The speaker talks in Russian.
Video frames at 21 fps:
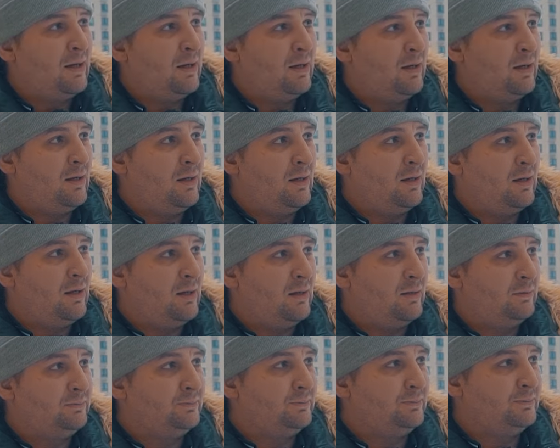
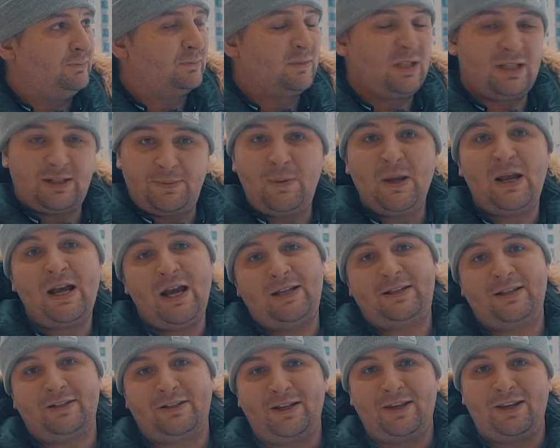А,
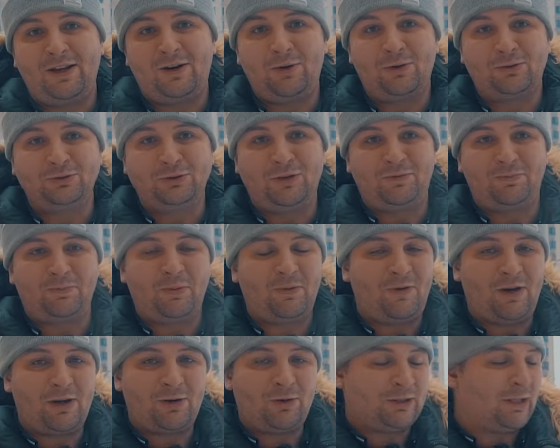избегайте таких углов
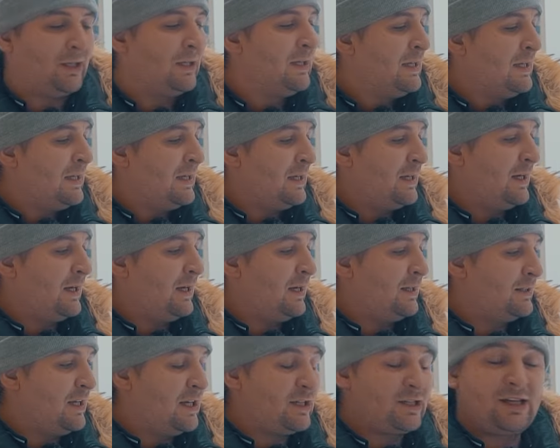поворота,
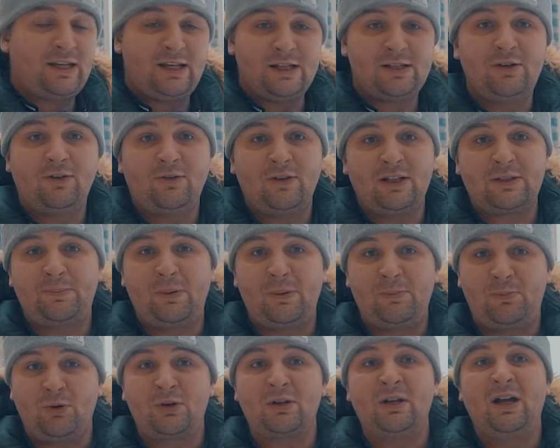а, даже если у вас
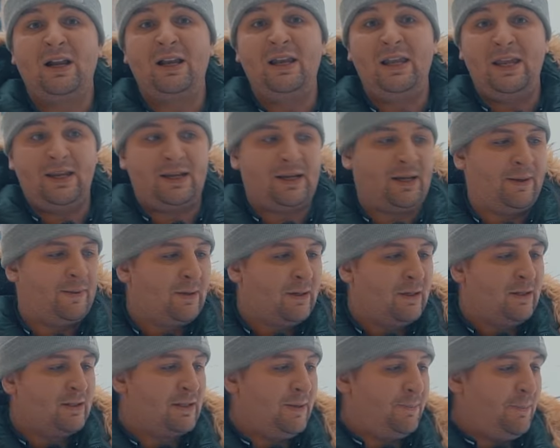прибор лейка.
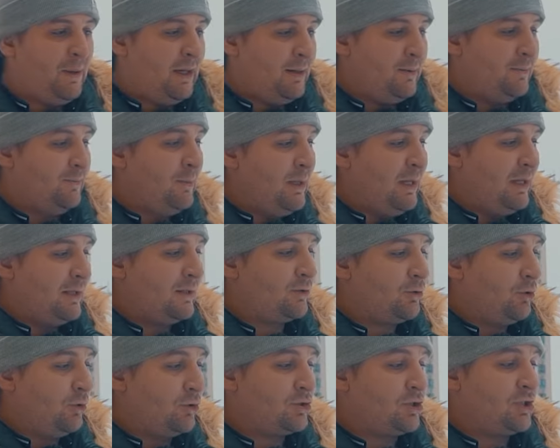Теперь мы
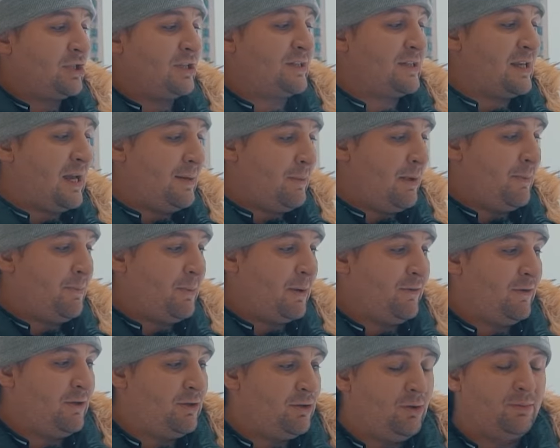то же самое
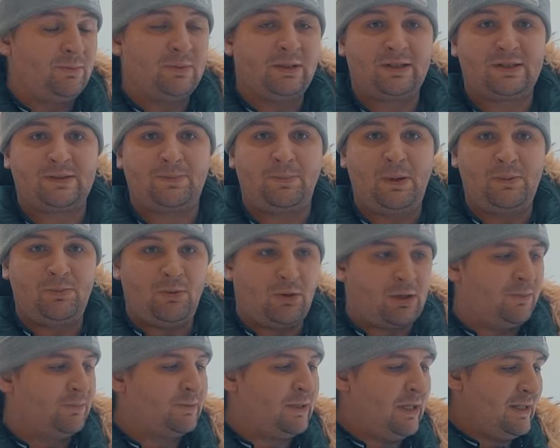проведем с
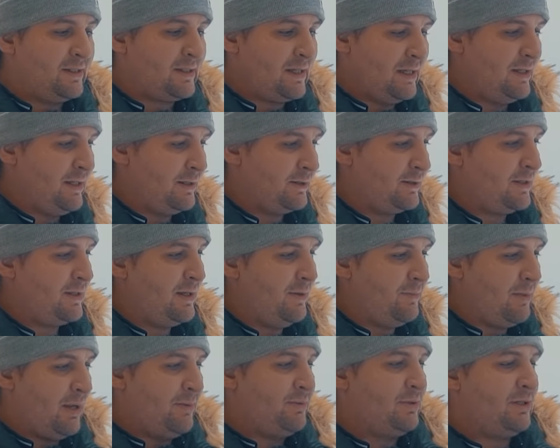прибором TS1.
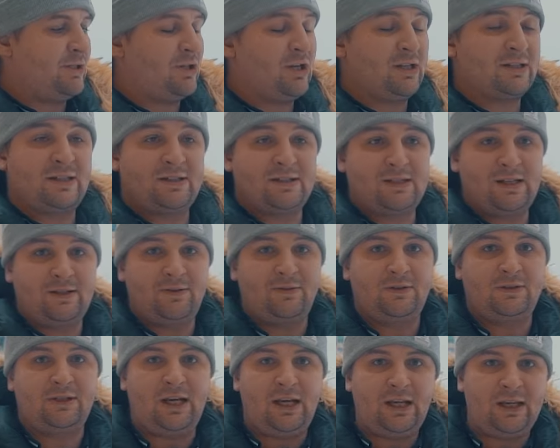Снимаем сейчас с
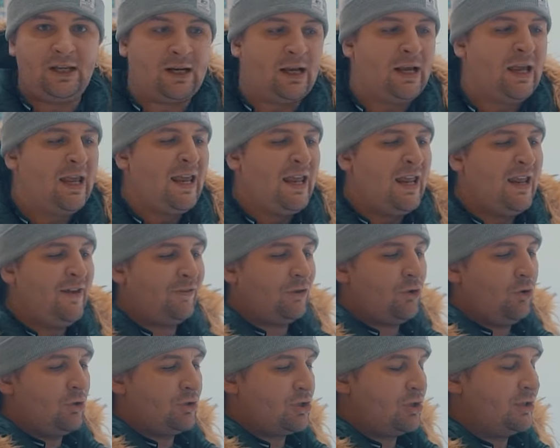этого триггера и в
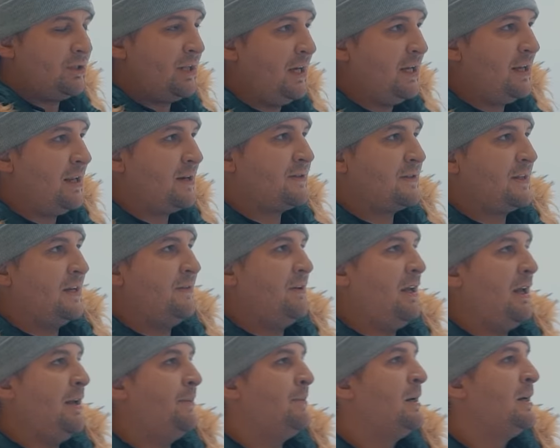тот же триггер
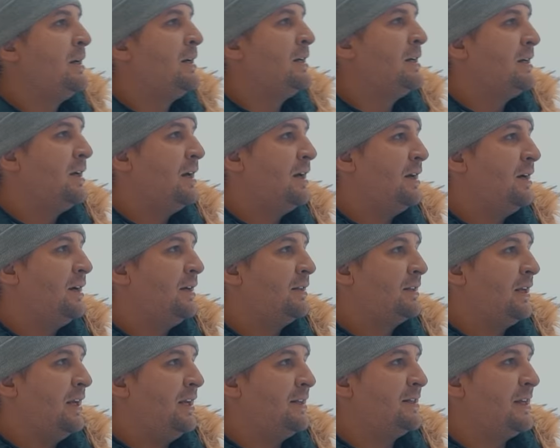вставляем Э,
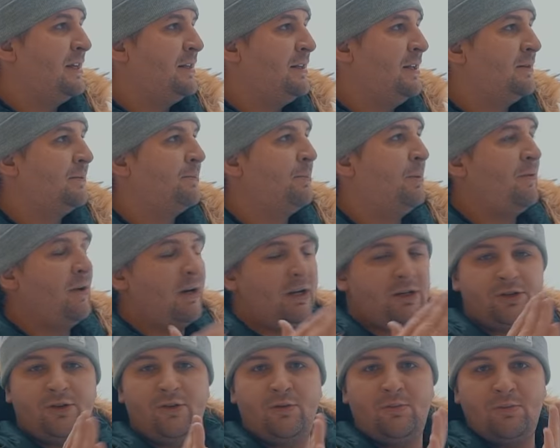ТС-1.
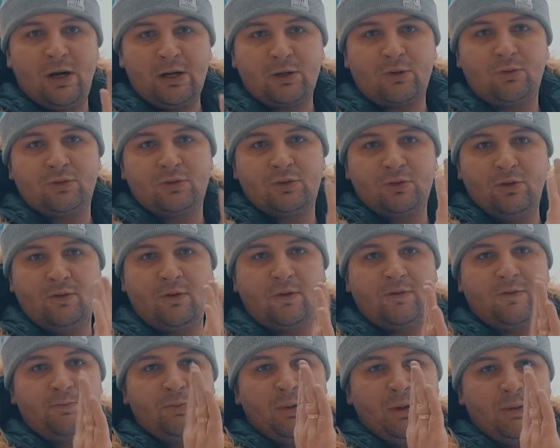Поворачиваем марку снова
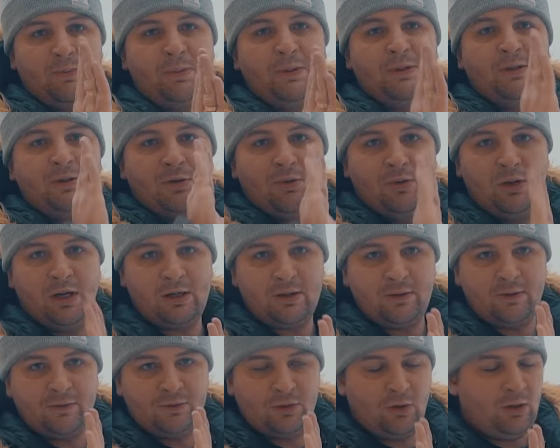в
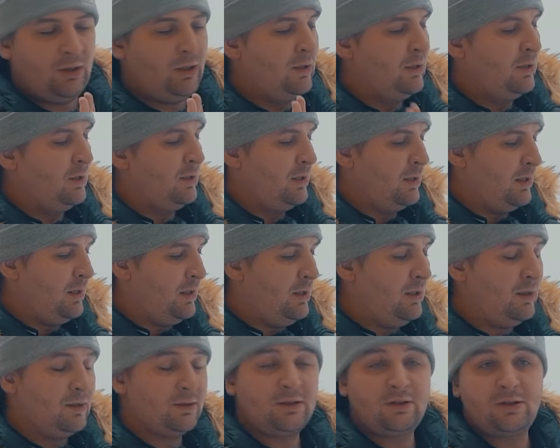перпендикуляр в ноль
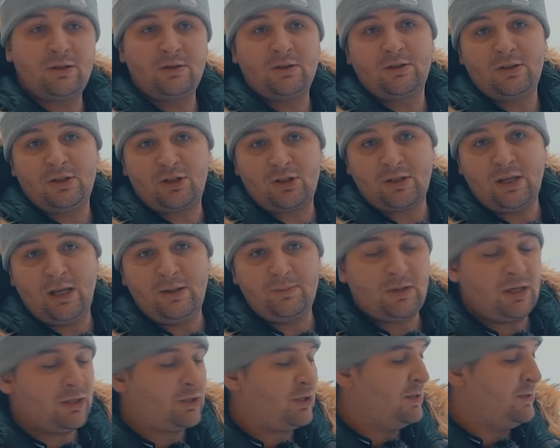и
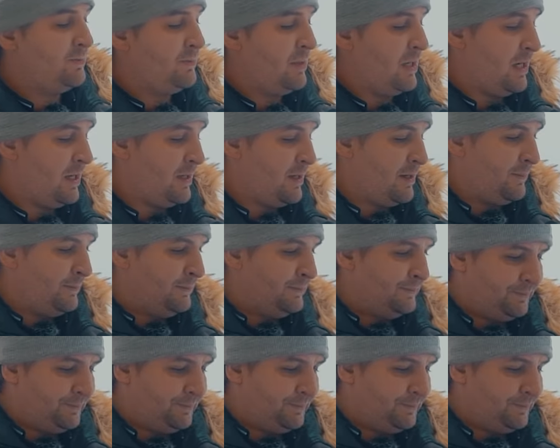начинаем наше измерение.